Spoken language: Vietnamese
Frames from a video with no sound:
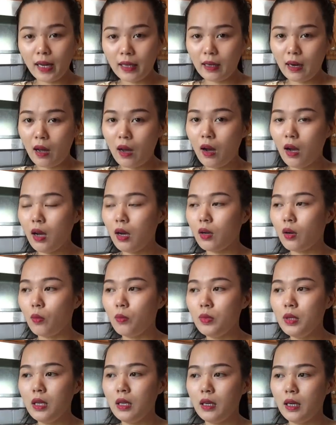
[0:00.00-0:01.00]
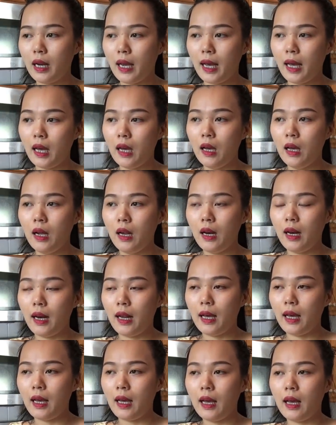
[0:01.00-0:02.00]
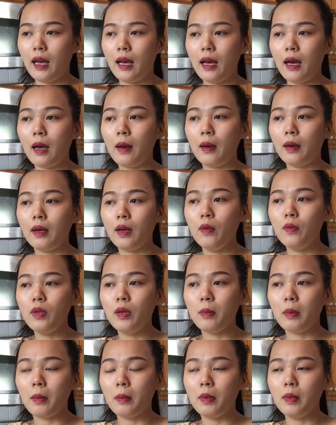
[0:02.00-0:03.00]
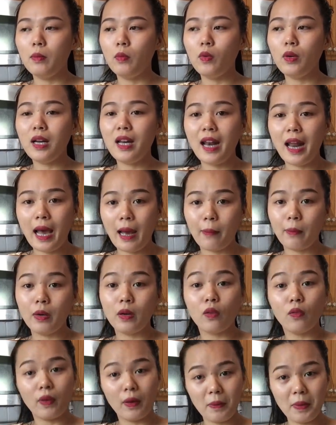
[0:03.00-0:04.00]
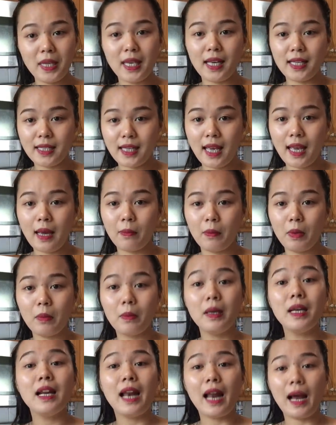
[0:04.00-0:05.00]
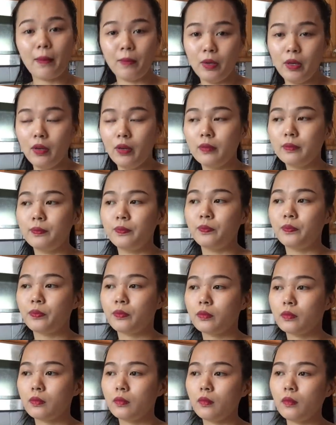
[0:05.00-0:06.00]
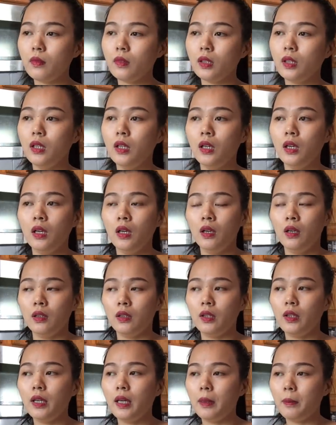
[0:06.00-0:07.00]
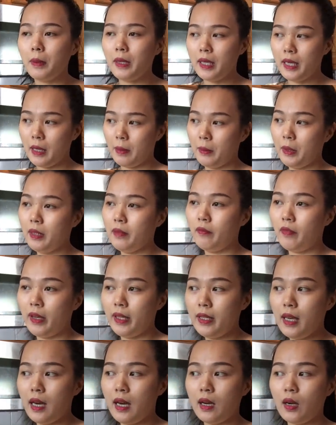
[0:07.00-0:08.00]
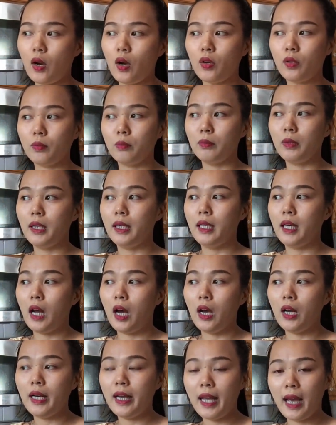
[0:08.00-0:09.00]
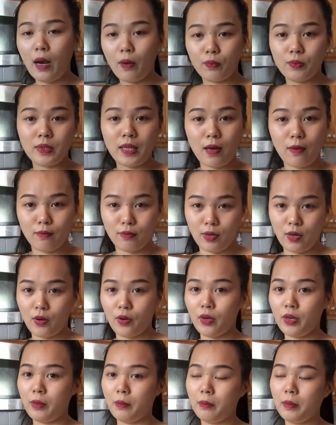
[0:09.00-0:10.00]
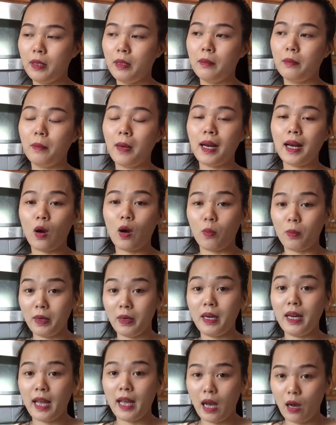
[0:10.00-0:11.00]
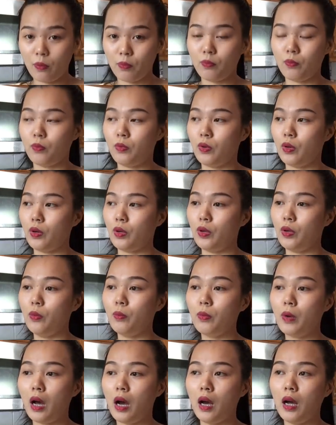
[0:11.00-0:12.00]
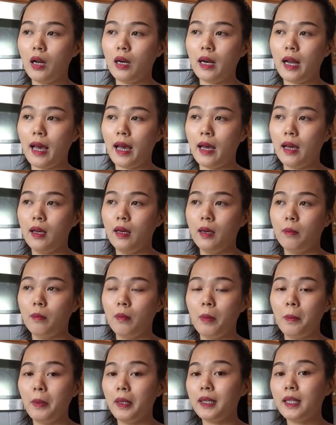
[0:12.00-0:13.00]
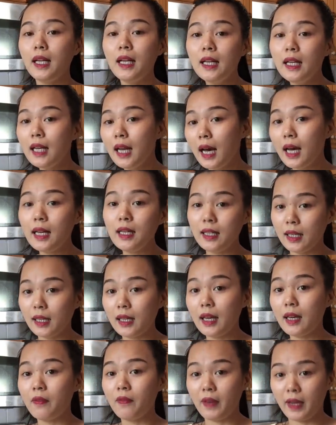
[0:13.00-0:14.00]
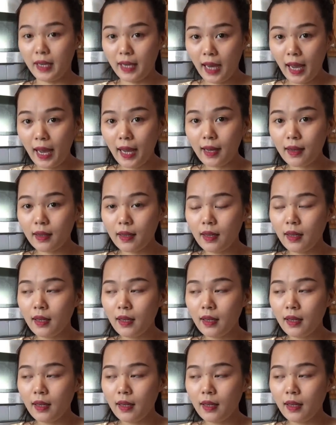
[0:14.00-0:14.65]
khăn đó, cũng như là nếu như mà mình muốn đi làm mình cũng phải biết chạy xe mình mới đi làm được. Cho nên bây giờ Minh phải chờ con Minh nó đi học xong rồi Minh bắt đầu Minh đi học, rồi lúc đó là mình mới tính đến những cái việc khác.